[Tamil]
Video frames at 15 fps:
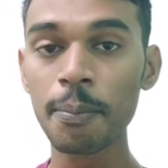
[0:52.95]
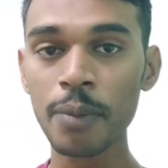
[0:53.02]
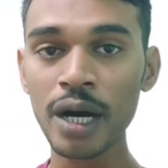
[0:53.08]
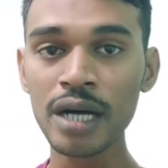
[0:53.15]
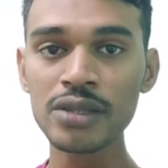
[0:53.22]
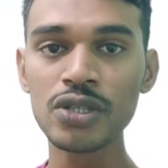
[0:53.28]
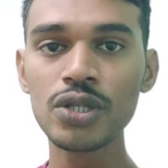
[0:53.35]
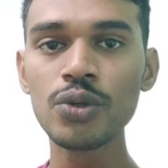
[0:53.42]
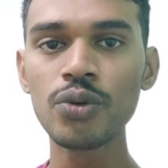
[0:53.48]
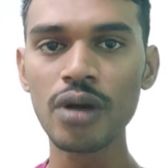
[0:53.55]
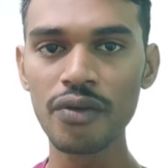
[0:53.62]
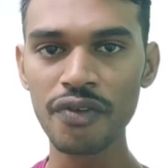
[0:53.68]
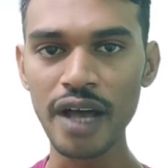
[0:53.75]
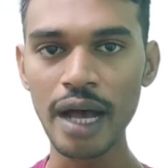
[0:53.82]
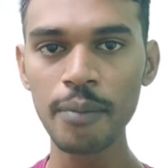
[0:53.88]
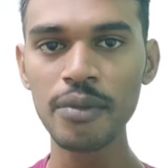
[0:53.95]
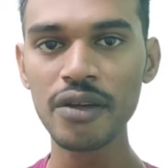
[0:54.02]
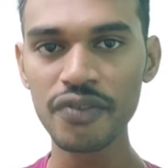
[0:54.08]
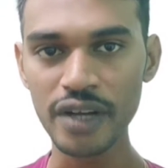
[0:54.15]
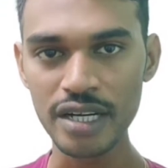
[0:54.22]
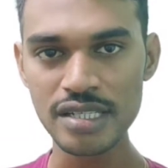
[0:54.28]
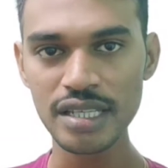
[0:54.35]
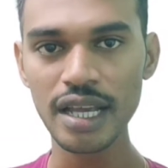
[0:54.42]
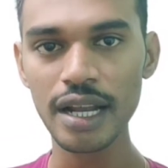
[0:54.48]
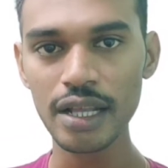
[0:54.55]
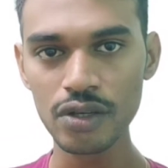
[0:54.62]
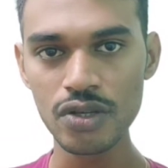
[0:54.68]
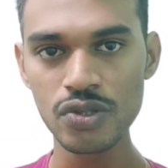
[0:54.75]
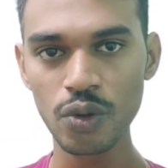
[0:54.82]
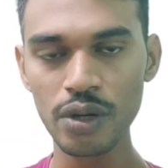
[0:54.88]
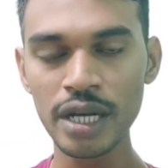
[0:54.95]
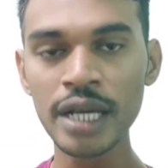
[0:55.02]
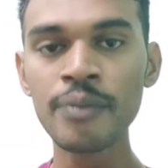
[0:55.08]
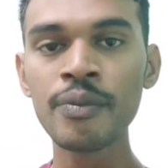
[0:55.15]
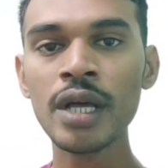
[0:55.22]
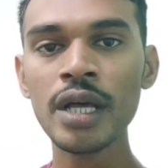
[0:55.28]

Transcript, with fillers: பார்த்துட்டு உங்கள் ஃபேமிலி ஃப்ரெண்ட்ஸ்க்கு எல்லாத்துக்கும் சொல்லி